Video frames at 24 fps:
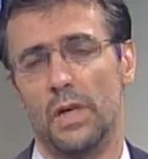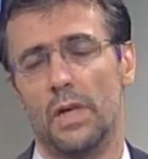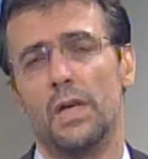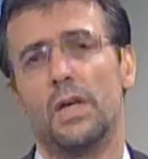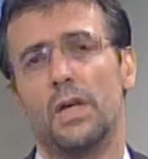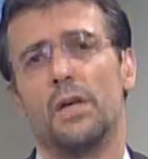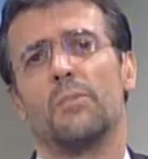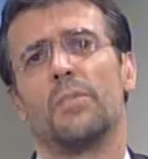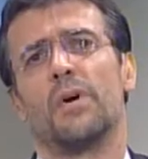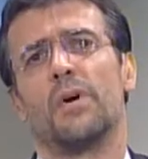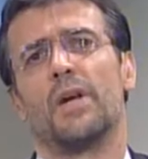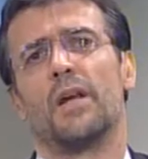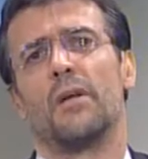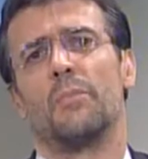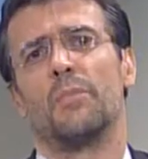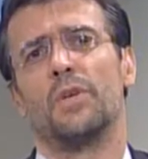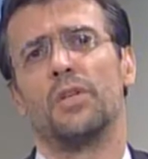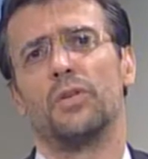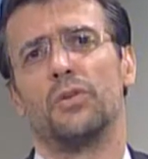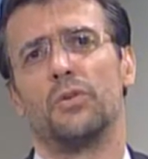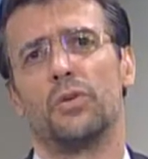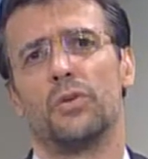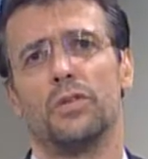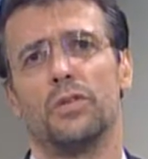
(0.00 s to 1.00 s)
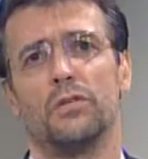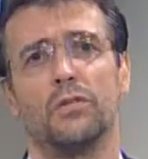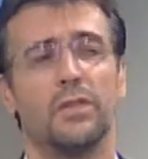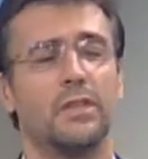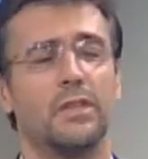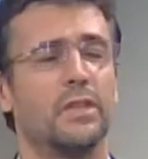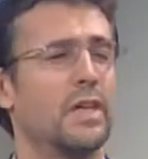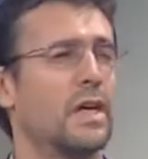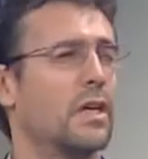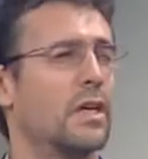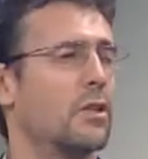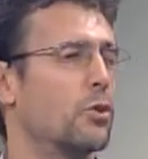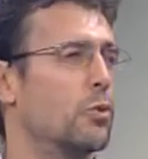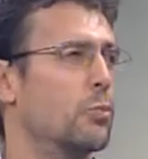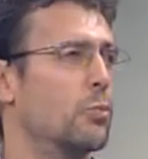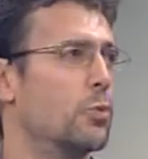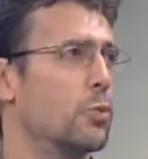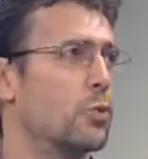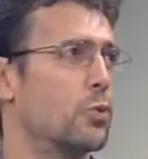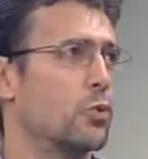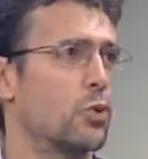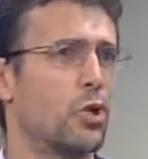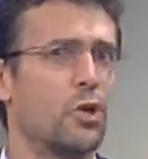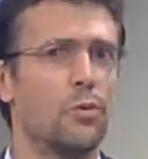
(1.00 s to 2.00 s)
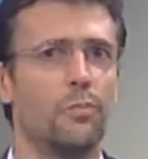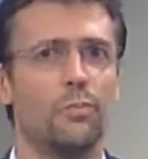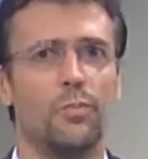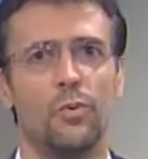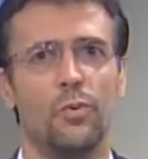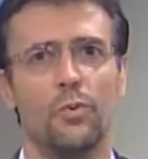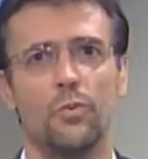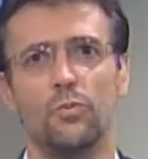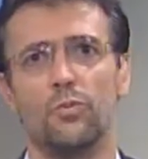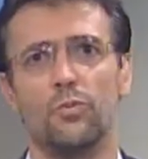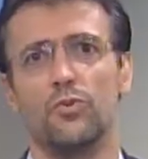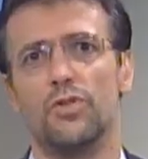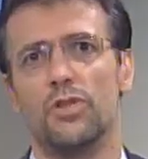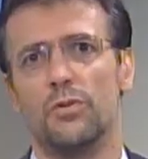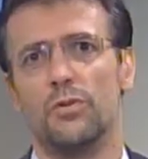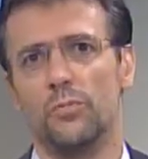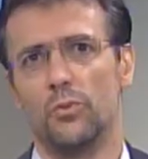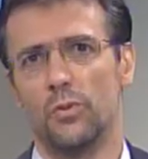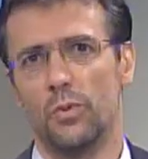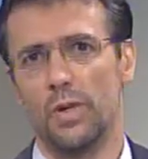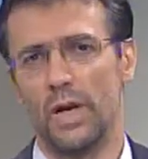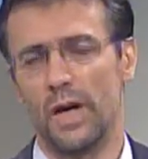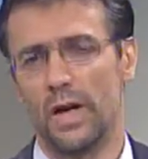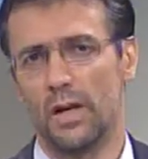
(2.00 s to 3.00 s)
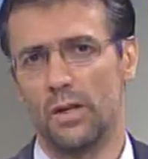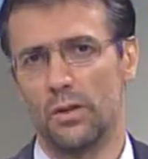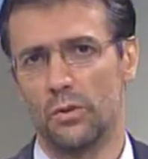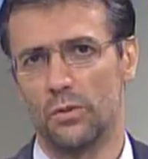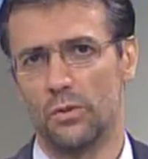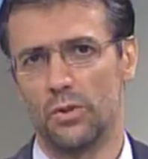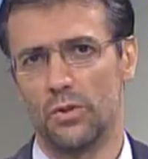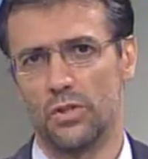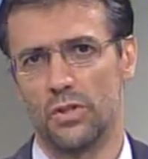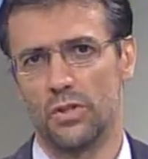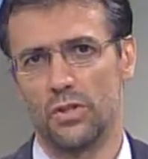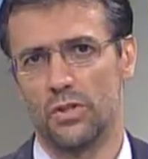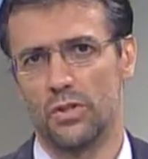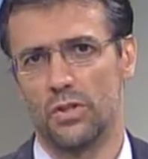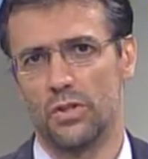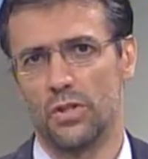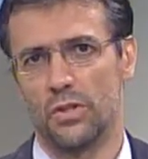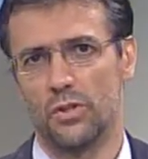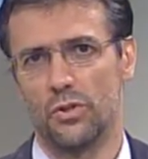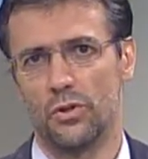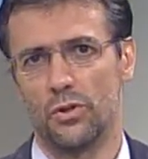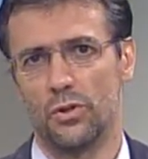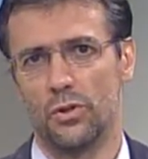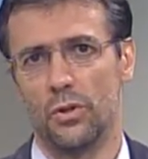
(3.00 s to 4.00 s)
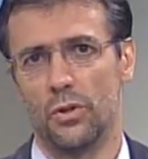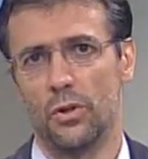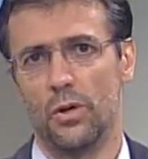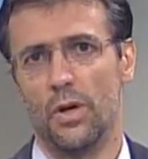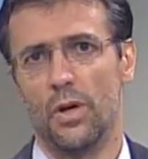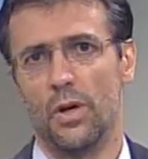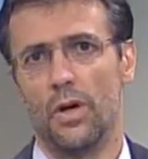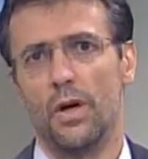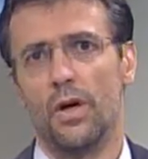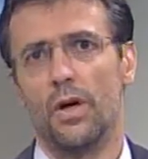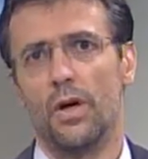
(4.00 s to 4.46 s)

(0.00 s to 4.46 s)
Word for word: Sì. Il Parlamento è diventato purtroppo un simulacro di se stesso